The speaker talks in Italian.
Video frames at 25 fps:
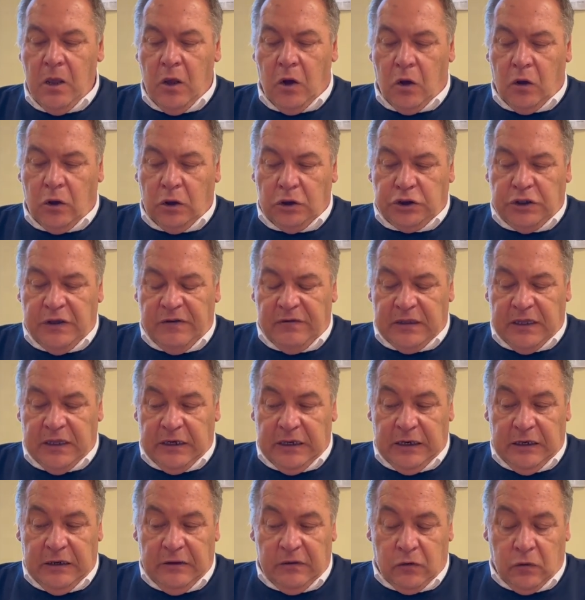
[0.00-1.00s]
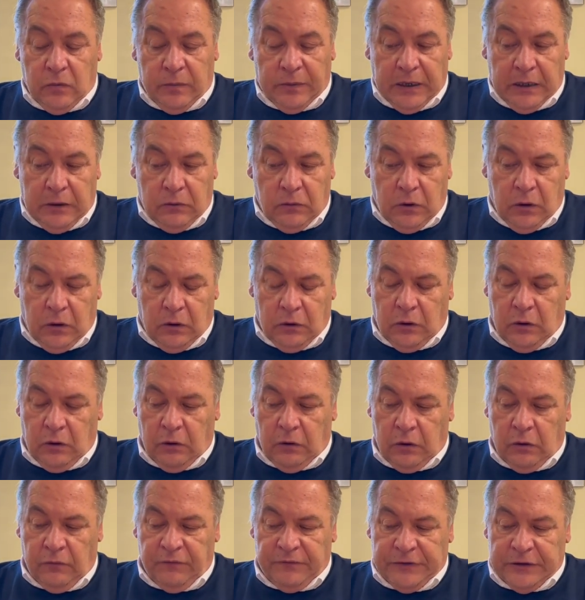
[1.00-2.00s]
Oggi in sede di
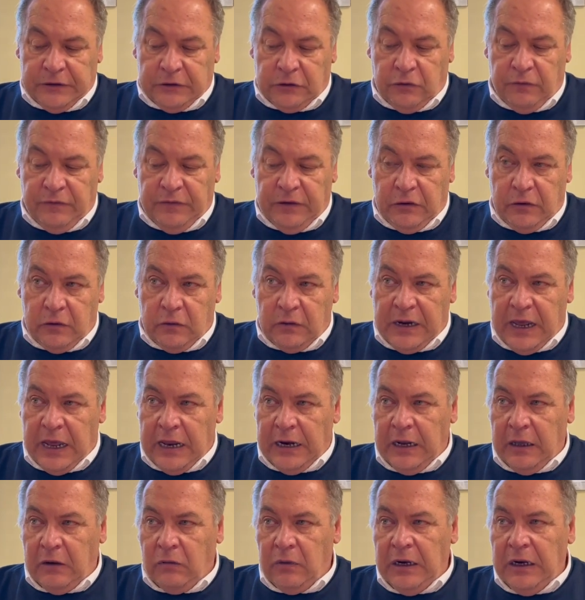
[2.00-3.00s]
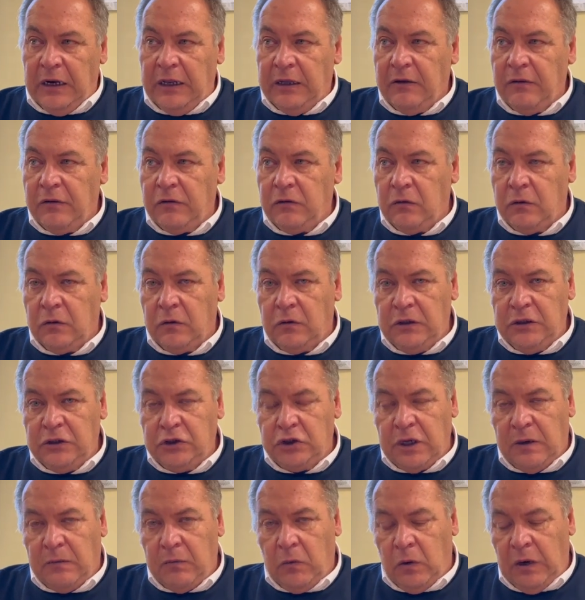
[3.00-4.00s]
sopralluogo ho fatto visionare quelle che sono
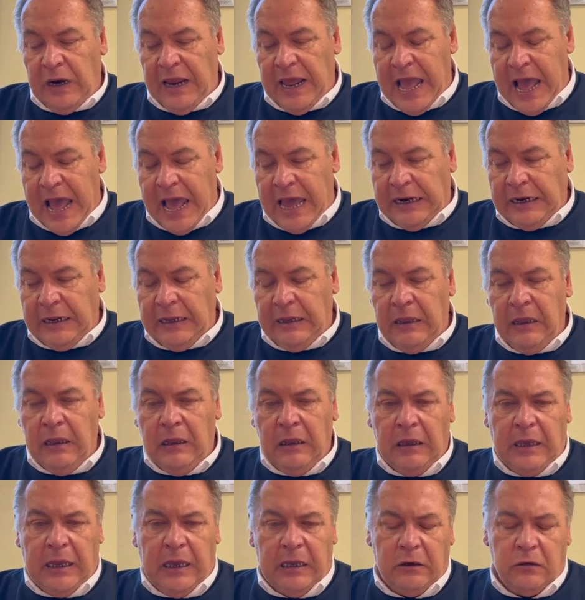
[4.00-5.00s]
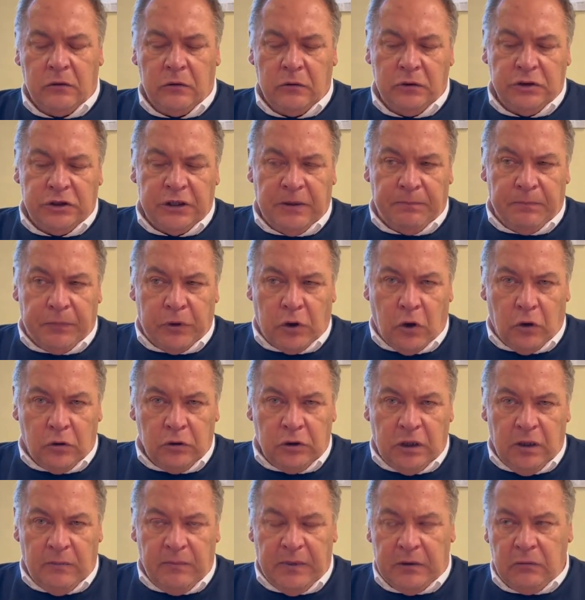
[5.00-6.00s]
diciamo, le aree che erano già
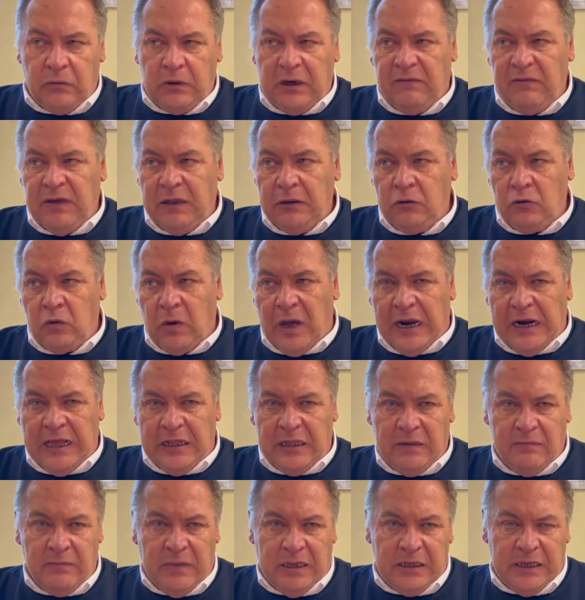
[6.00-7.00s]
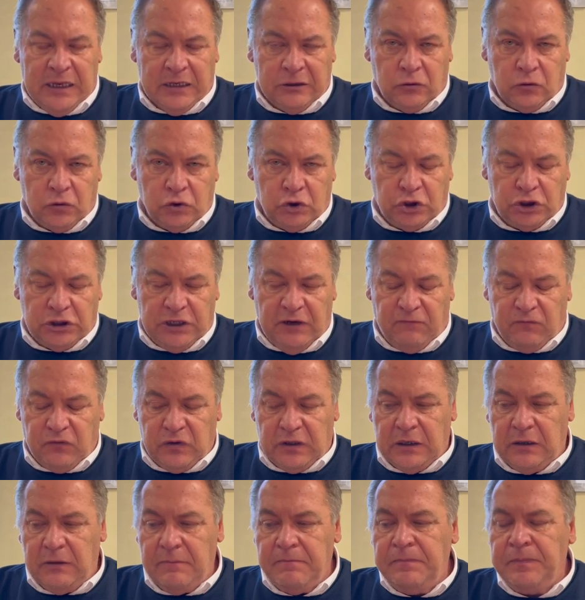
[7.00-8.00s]
pronte per un eventuale di immediato
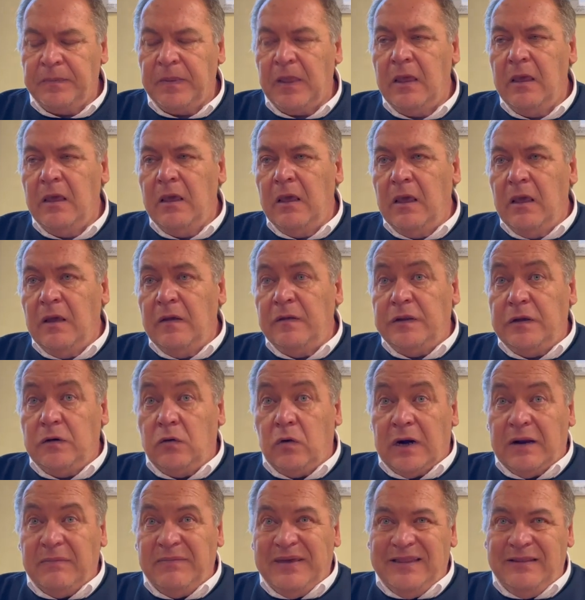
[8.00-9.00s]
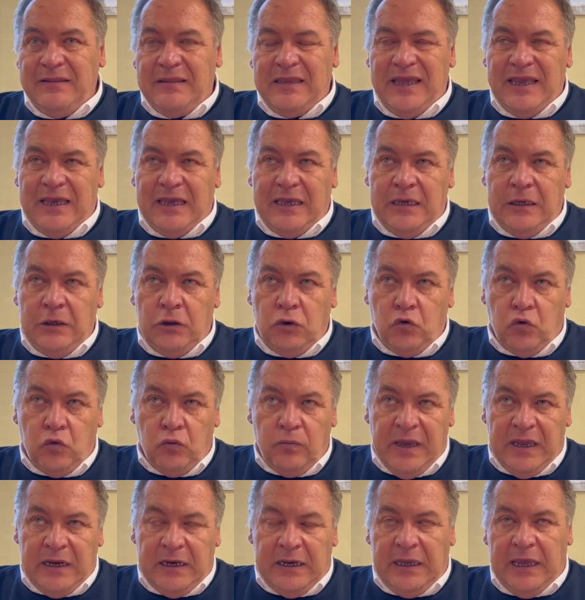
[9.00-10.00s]
shift. Sicuramente i
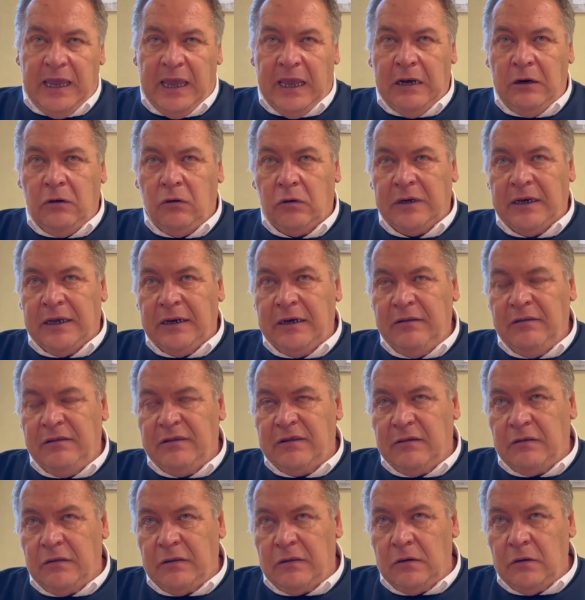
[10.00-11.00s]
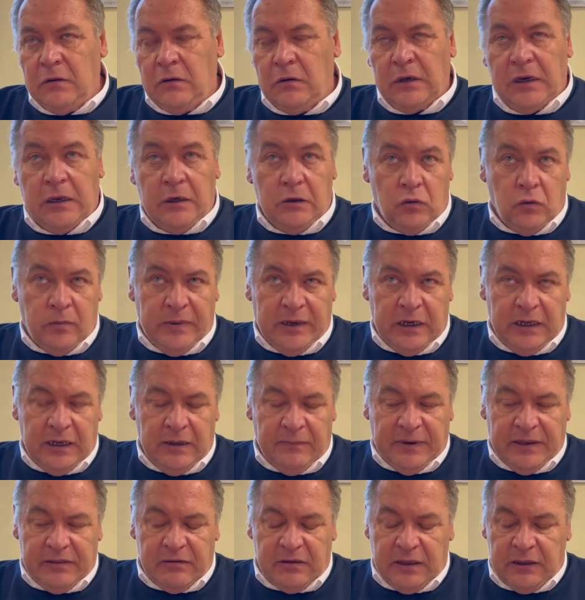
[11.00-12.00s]
numeri e l'organizzazione, i numeri dei
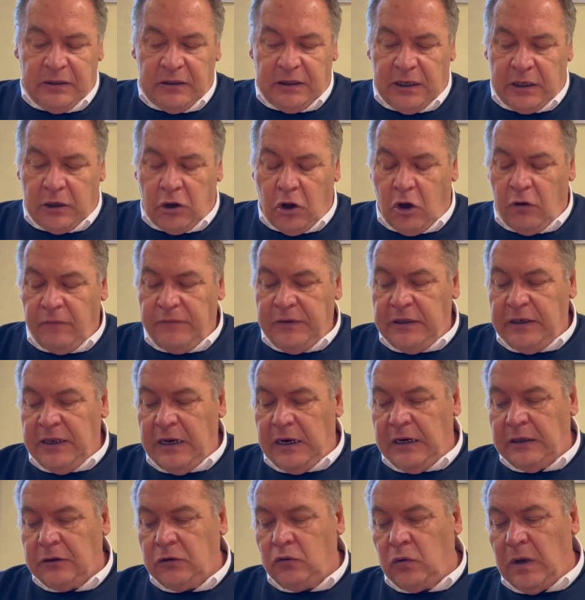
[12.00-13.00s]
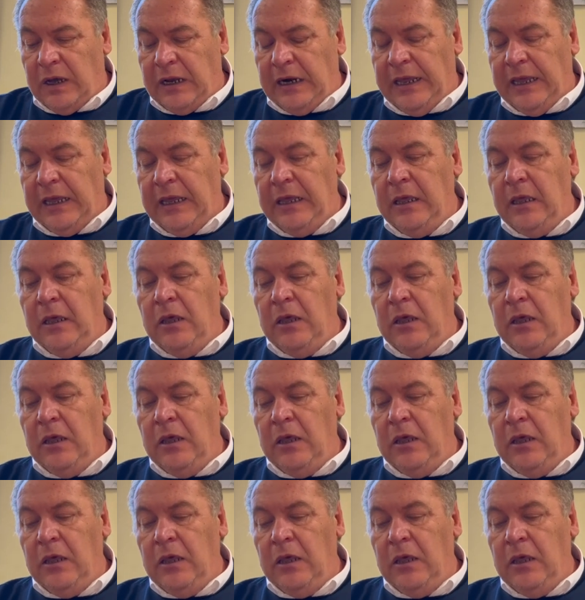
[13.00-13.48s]
pazienti Covid e l'attuale